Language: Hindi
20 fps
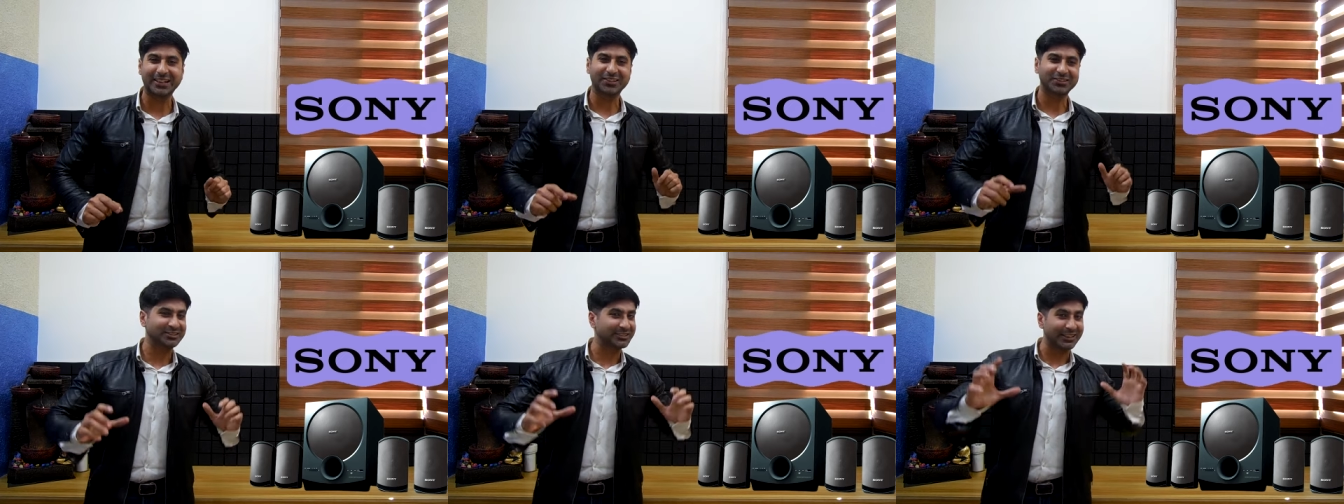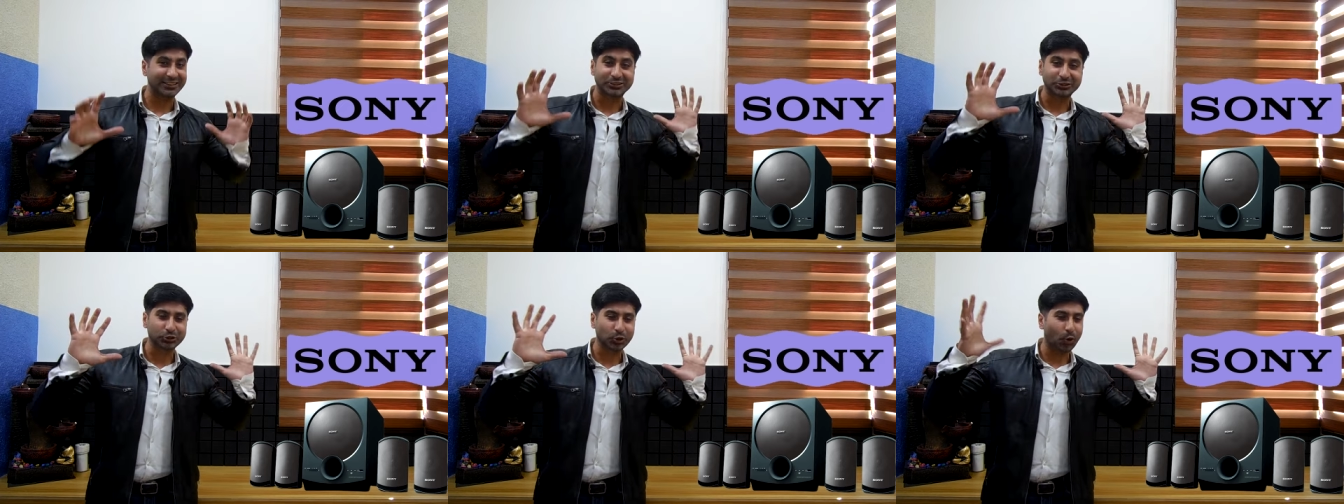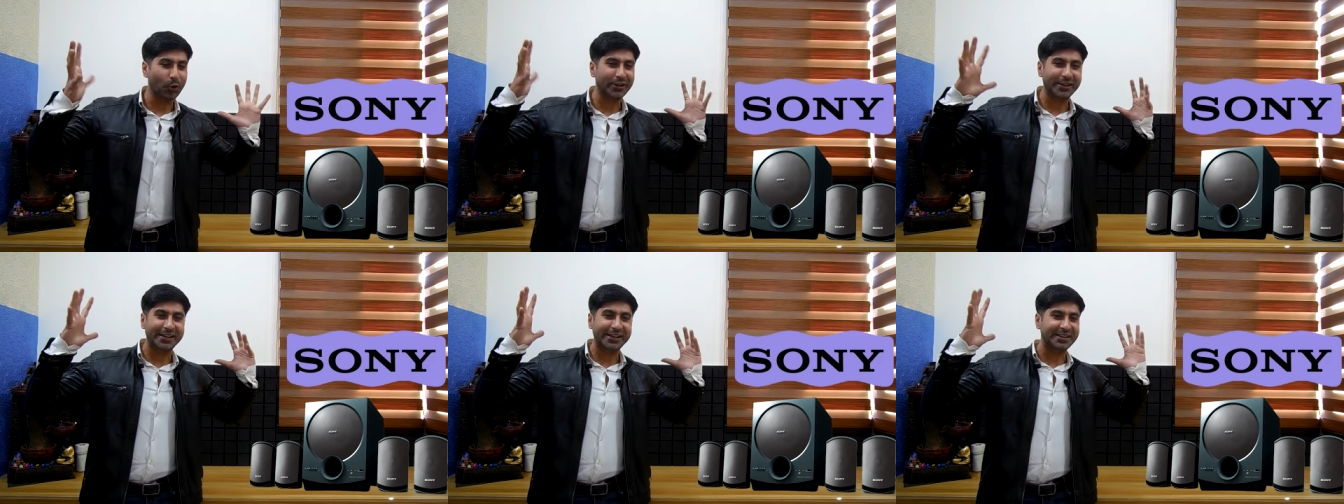की तरफ से
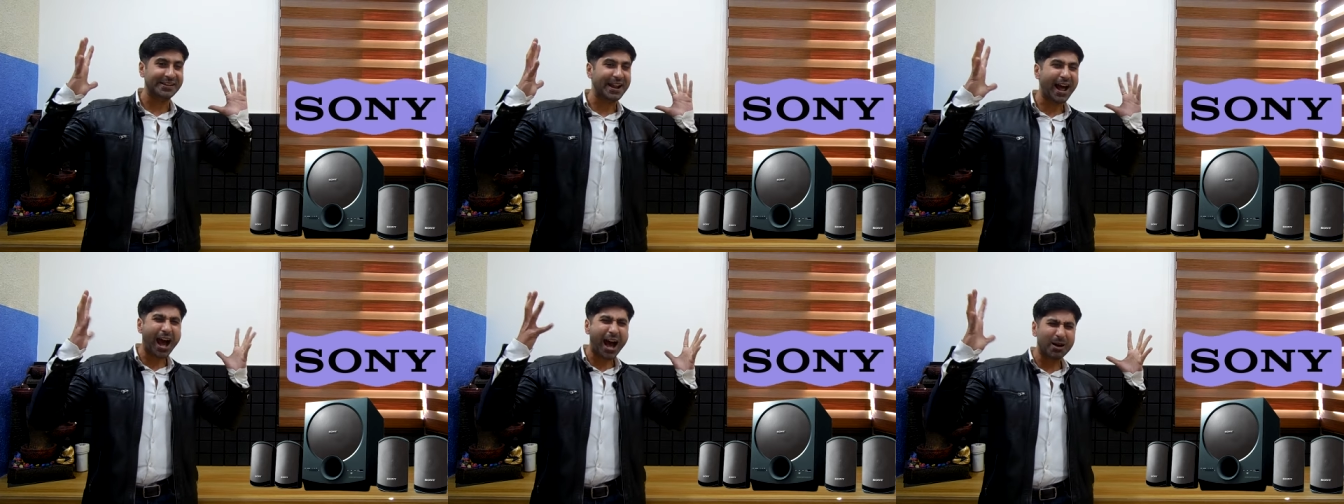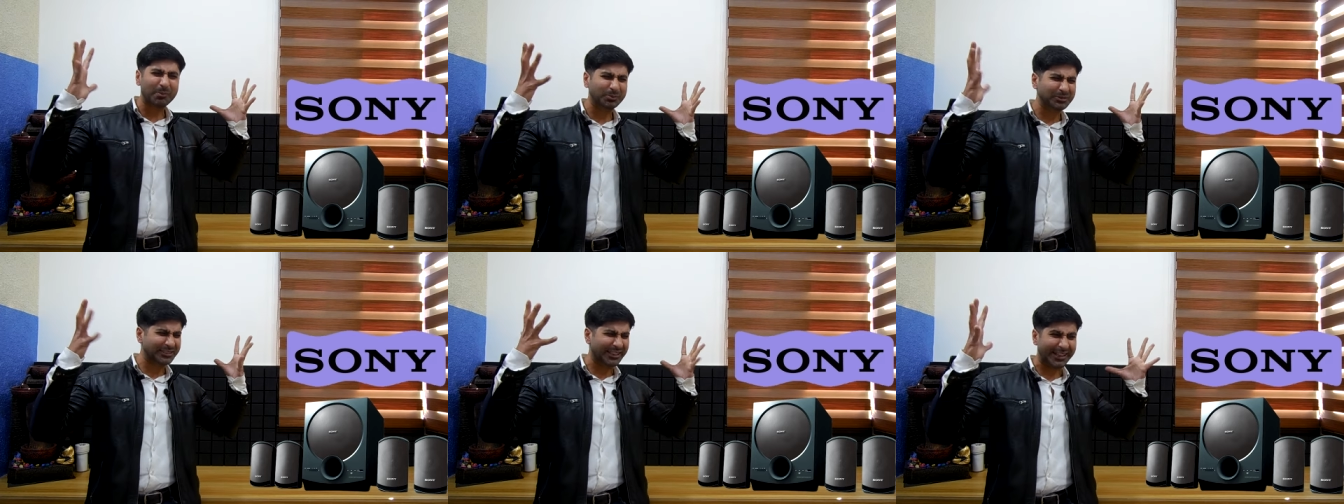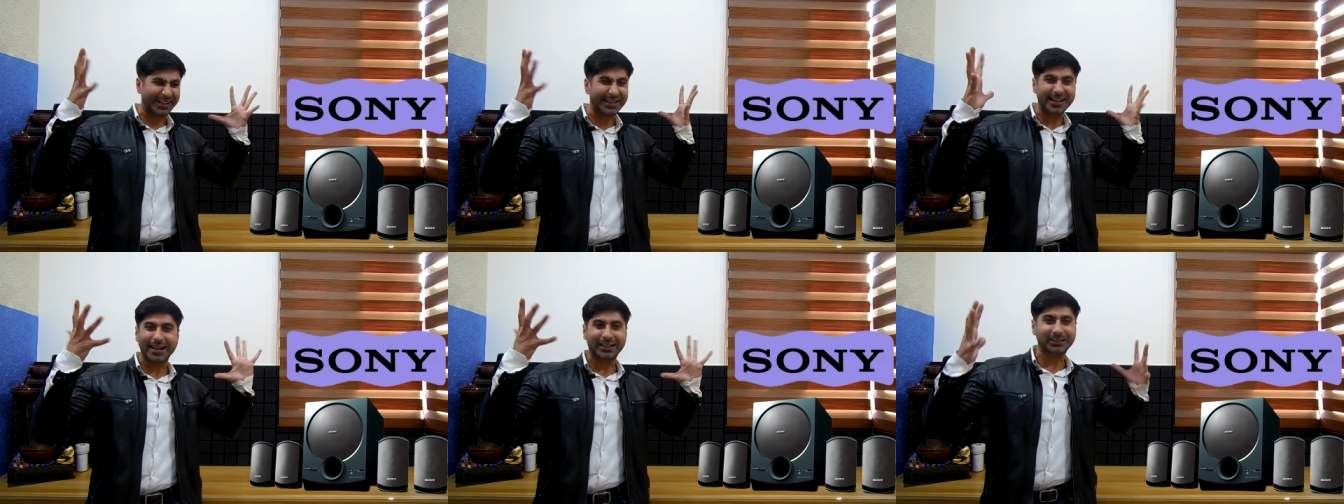सोनी नाम
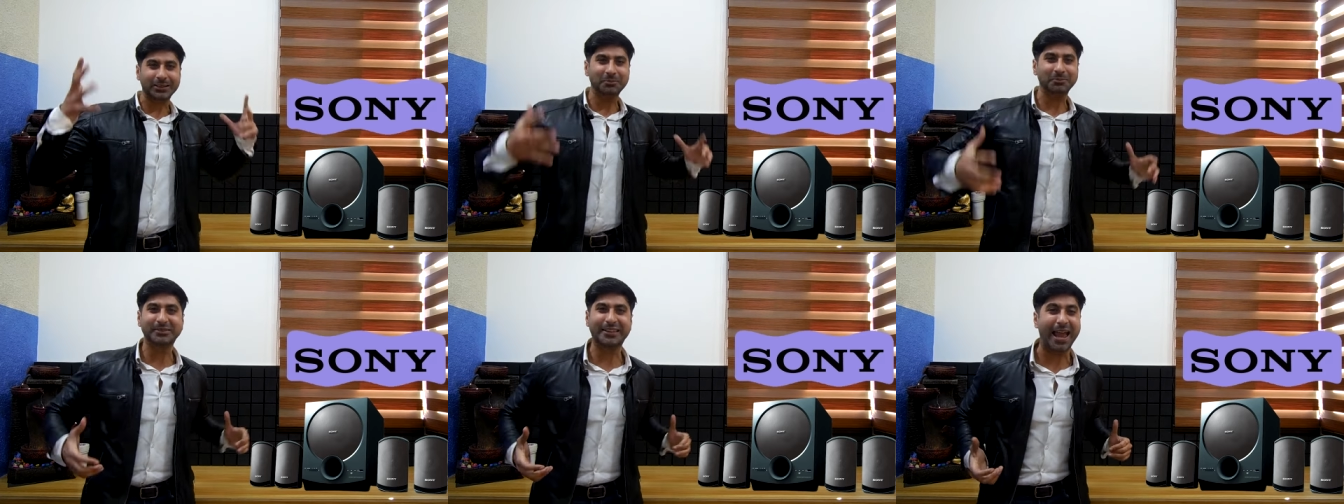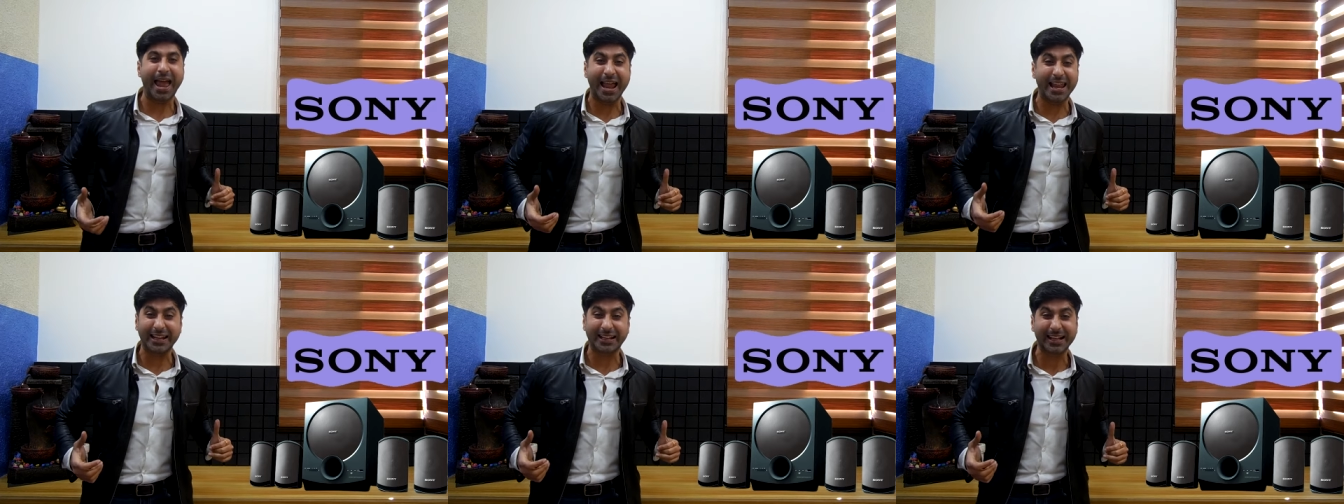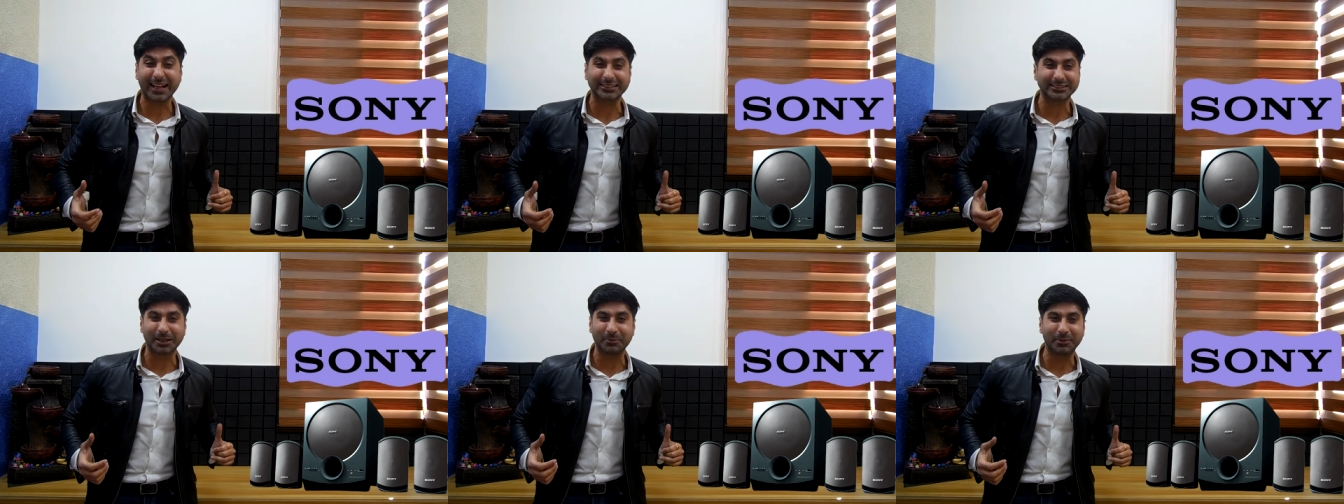से ही एकदम
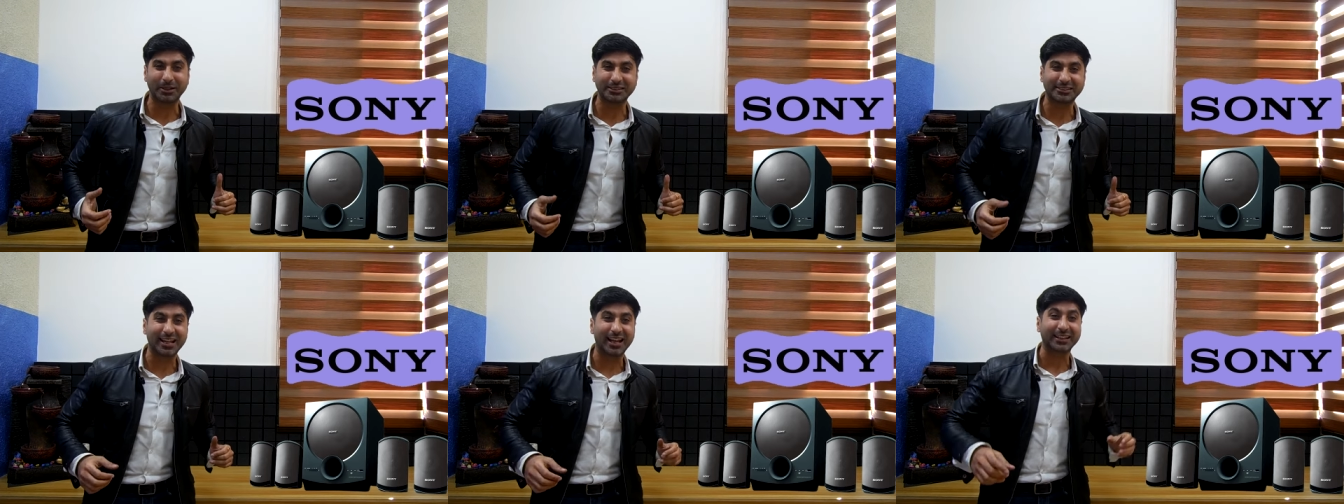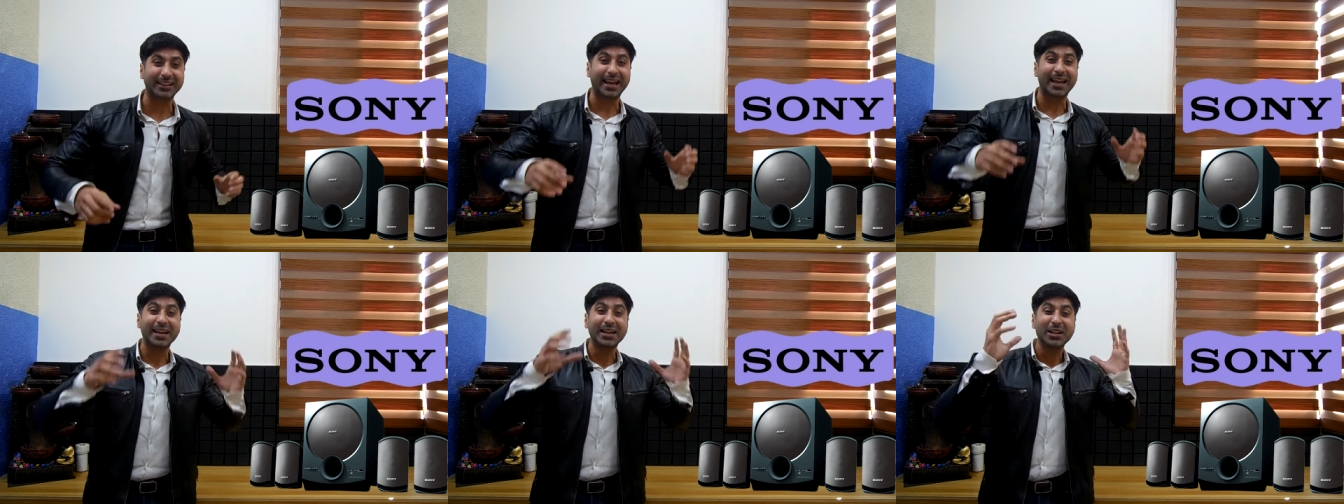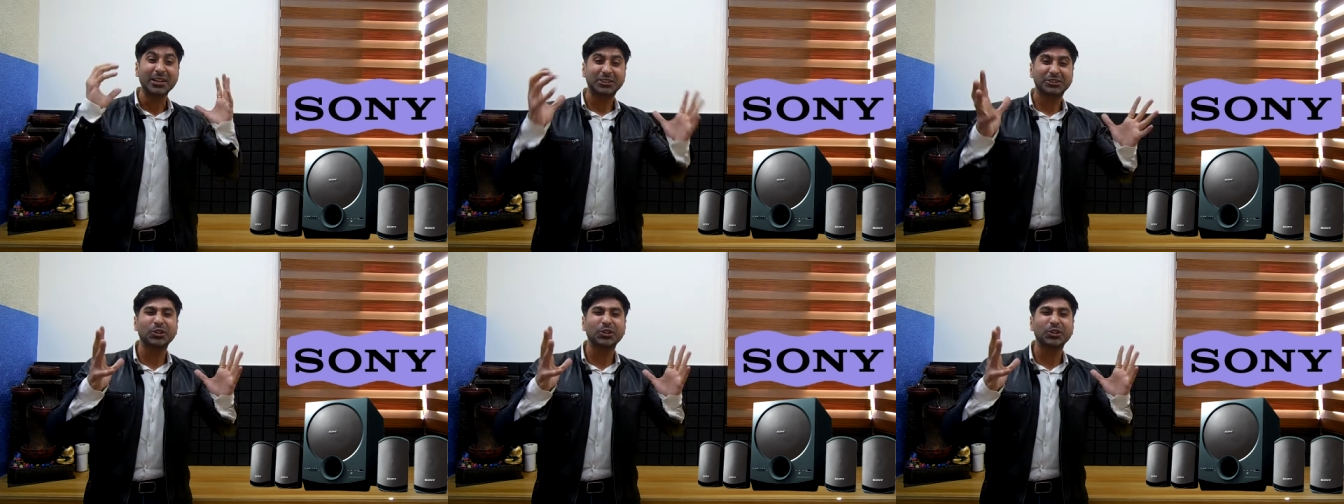तहलका सा मच जाता है